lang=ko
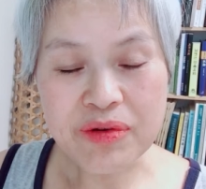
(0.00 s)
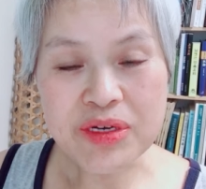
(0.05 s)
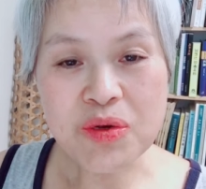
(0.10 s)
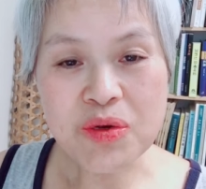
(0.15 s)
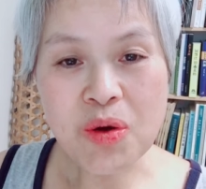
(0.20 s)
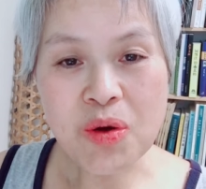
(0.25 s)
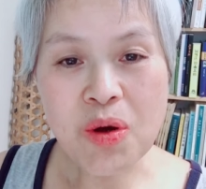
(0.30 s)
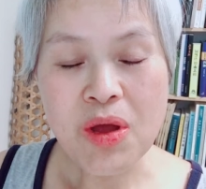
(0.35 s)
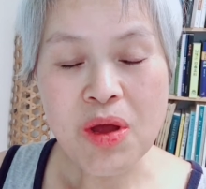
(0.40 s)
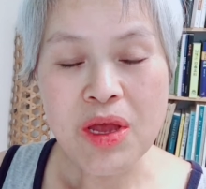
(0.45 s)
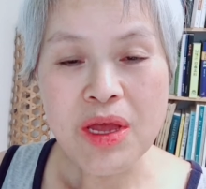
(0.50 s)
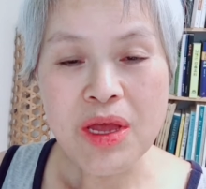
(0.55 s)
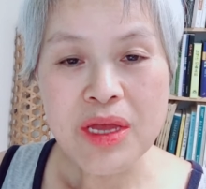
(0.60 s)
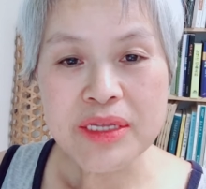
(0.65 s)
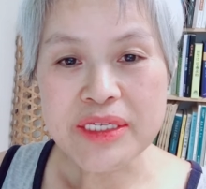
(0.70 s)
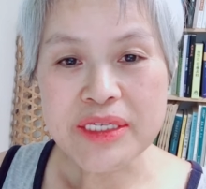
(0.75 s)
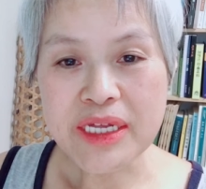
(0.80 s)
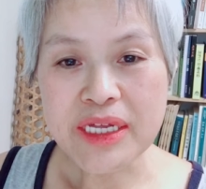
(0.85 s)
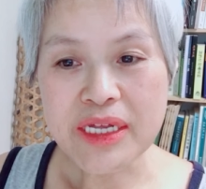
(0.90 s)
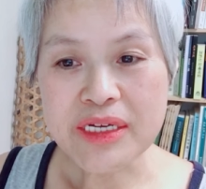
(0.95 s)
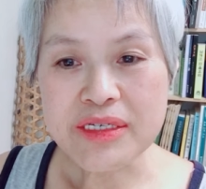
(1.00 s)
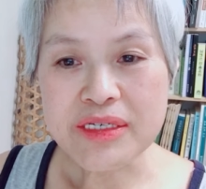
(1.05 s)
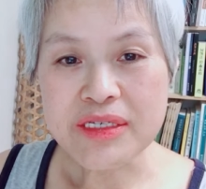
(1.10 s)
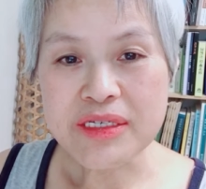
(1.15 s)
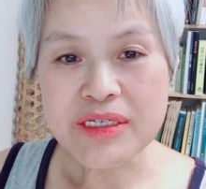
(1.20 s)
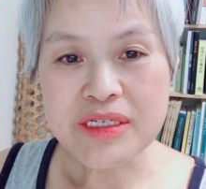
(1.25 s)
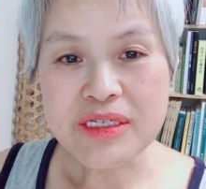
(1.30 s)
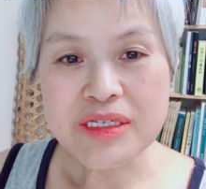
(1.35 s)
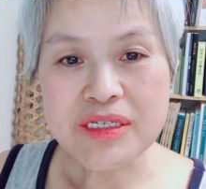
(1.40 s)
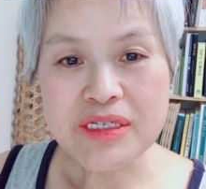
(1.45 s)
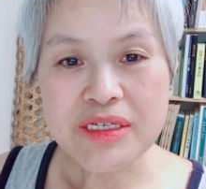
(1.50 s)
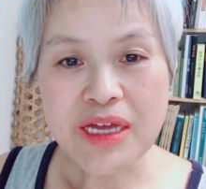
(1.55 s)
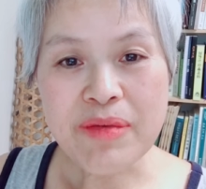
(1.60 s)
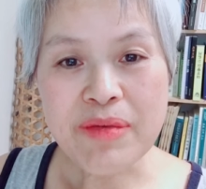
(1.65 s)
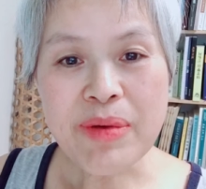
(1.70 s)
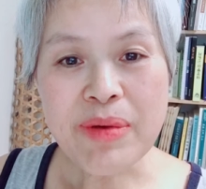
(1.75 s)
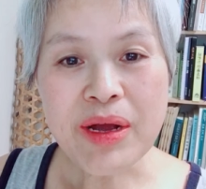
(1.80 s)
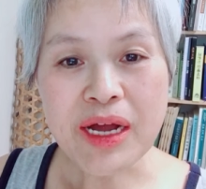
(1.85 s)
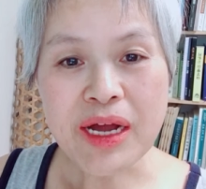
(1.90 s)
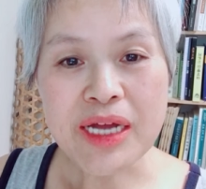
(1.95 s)
그리고 이제 그
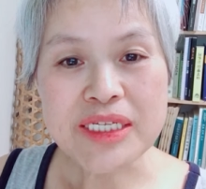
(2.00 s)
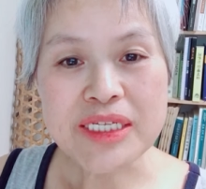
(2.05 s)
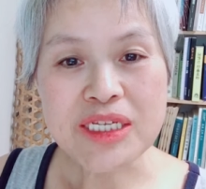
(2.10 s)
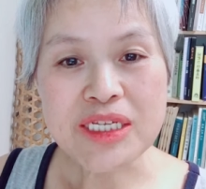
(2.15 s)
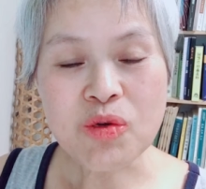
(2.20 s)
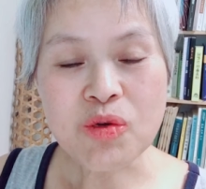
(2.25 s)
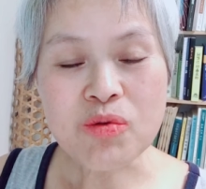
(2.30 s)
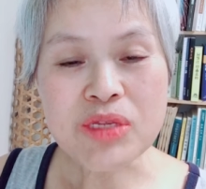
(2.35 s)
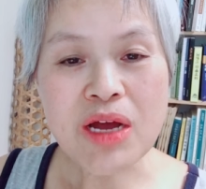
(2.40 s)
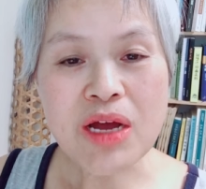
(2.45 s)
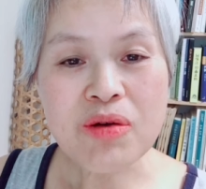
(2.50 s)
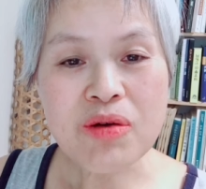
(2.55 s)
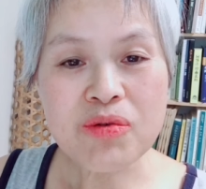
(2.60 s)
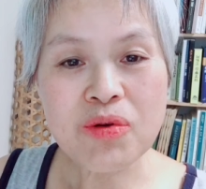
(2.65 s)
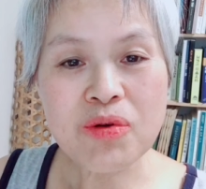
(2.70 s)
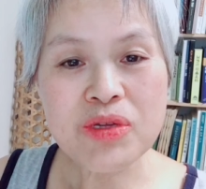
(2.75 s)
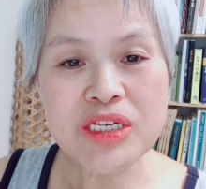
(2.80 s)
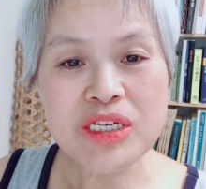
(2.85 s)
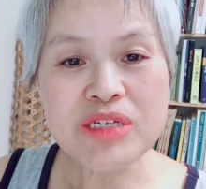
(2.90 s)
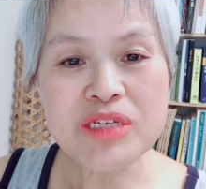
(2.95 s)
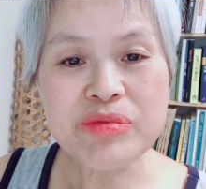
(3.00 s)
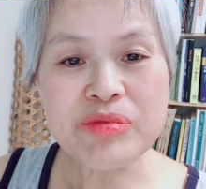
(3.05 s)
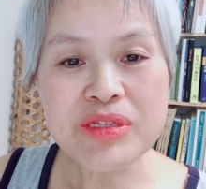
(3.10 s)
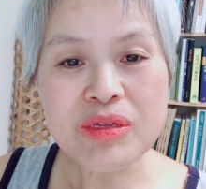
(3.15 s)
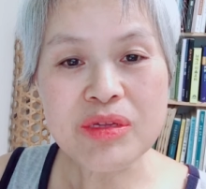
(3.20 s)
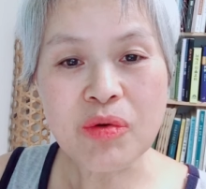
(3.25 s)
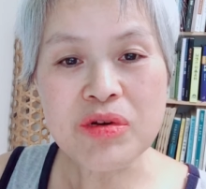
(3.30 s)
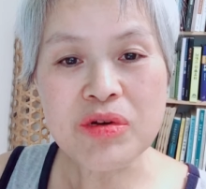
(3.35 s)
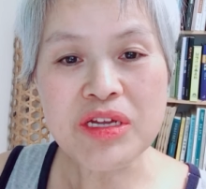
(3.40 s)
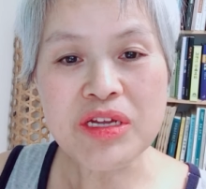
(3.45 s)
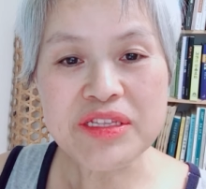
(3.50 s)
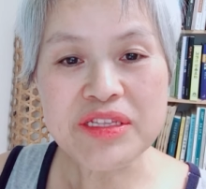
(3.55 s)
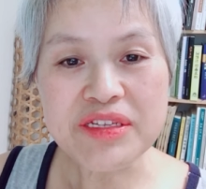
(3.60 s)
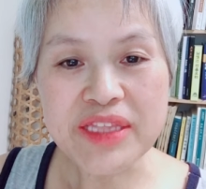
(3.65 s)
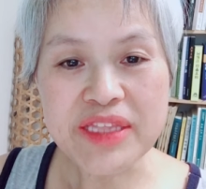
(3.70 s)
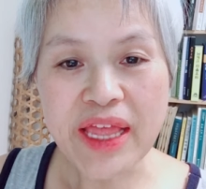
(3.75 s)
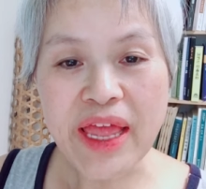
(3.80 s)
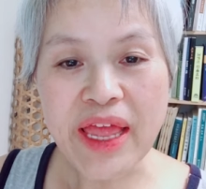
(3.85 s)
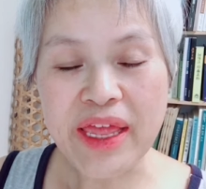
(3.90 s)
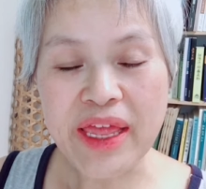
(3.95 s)
해방까지 촉탁으로 이름은
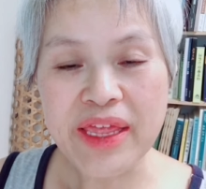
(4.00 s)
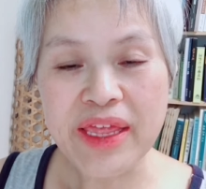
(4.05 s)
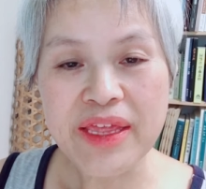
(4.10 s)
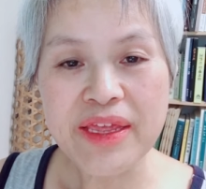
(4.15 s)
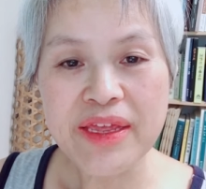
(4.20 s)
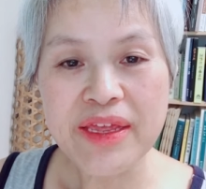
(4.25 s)
올렸는데